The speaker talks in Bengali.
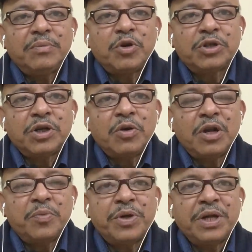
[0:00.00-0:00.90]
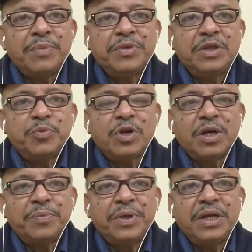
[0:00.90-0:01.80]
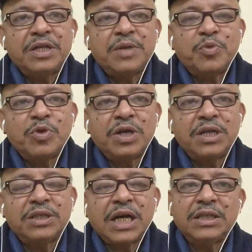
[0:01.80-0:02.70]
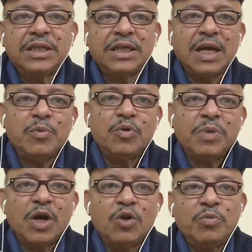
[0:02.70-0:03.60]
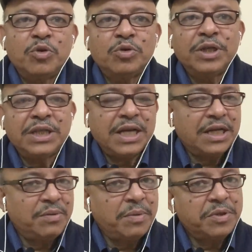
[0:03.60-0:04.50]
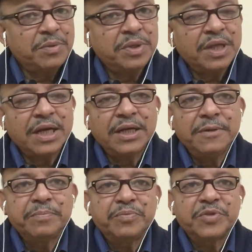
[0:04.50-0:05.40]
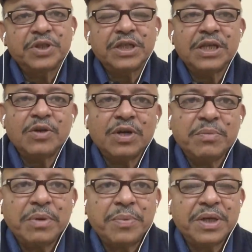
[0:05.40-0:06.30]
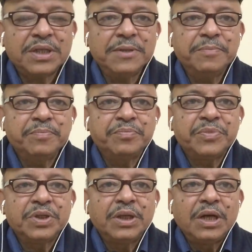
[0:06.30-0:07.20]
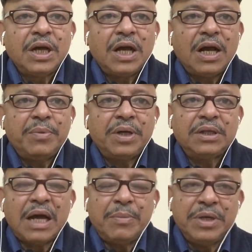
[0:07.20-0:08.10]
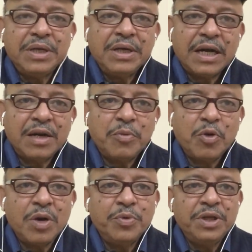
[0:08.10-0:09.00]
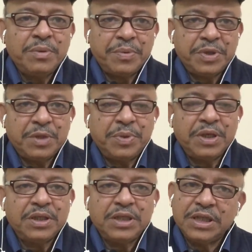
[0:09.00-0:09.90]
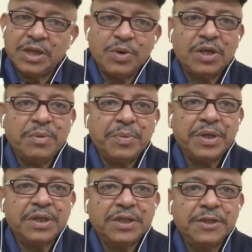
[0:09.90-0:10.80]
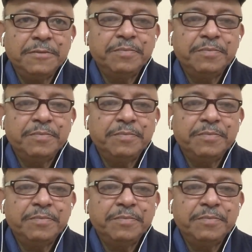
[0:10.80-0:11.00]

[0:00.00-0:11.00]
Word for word: ভরসা করার পরে আপনি যে পোনাটা পেলেন সেই পোনাটার জাত যে কেমন ভালো মন্দ এটা একটা ব্যাপার স্যাপার থাকে সেটারও একটা ব্যাপার আছে আবার দামে একটা বনাবনির ব্যাপার স্যাপার আছে সেটাও একটা ব্যাপার আছে